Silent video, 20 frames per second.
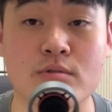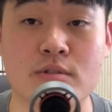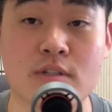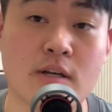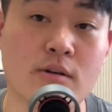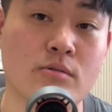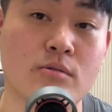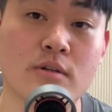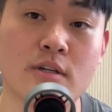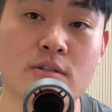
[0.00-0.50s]

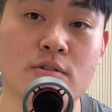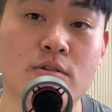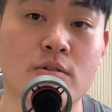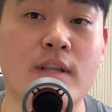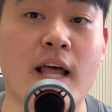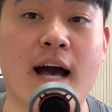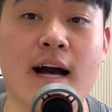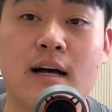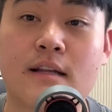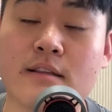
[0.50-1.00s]
사용을 해서
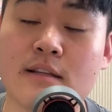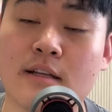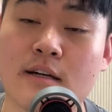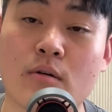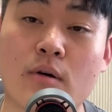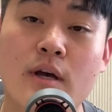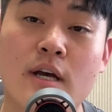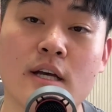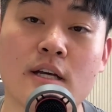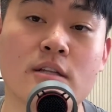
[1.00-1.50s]

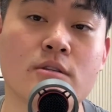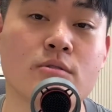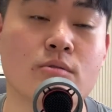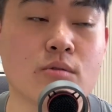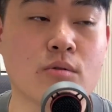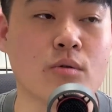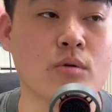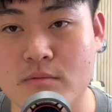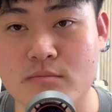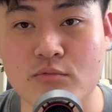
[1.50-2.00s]
나간다고
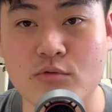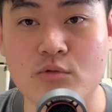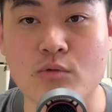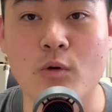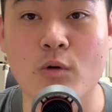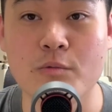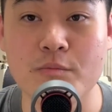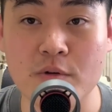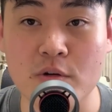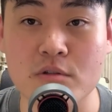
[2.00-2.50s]
해도 뭐
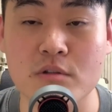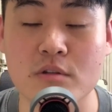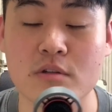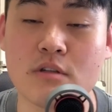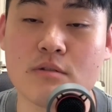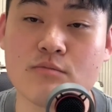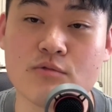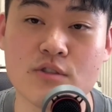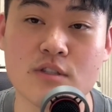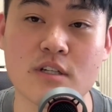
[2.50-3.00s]

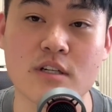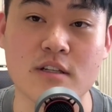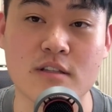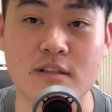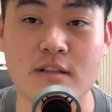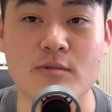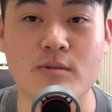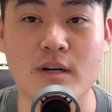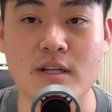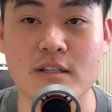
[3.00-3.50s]
고음역대에 문제가
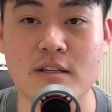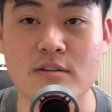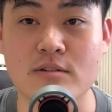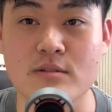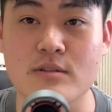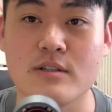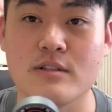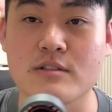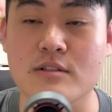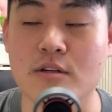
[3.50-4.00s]
있다고 하네요.
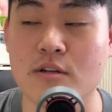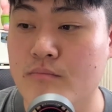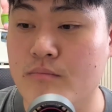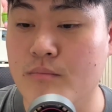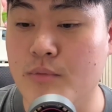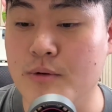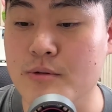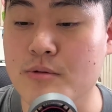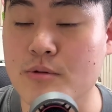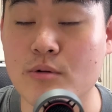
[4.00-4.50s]
그래서
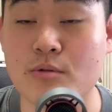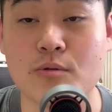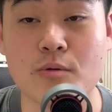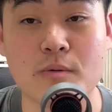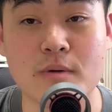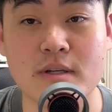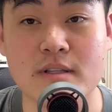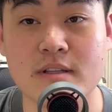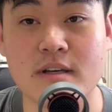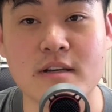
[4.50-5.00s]
보통
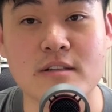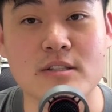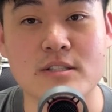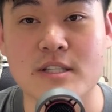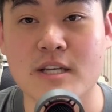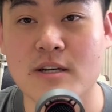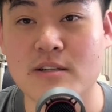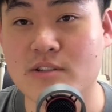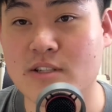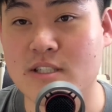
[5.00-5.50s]
통기타에서
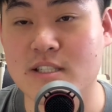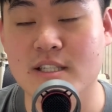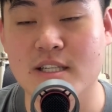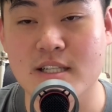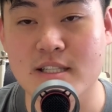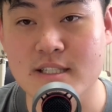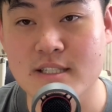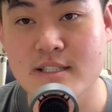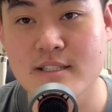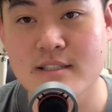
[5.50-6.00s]
사용될
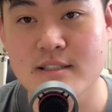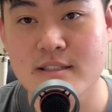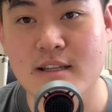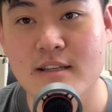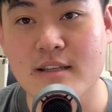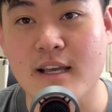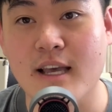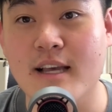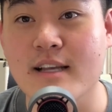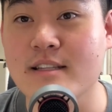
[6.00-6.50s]
때는
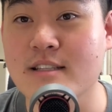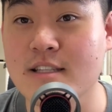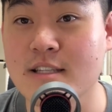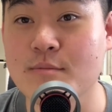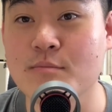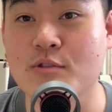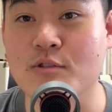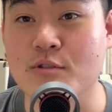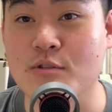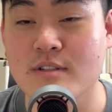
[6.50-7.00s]

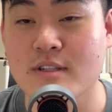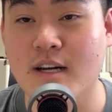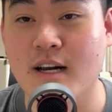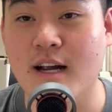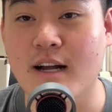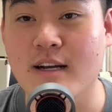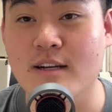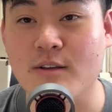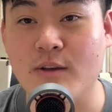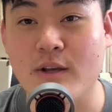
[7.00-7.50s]

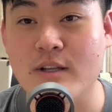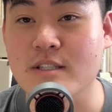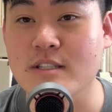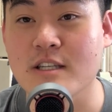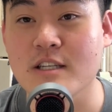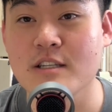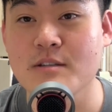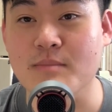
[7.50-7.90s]
액티브가 굉장히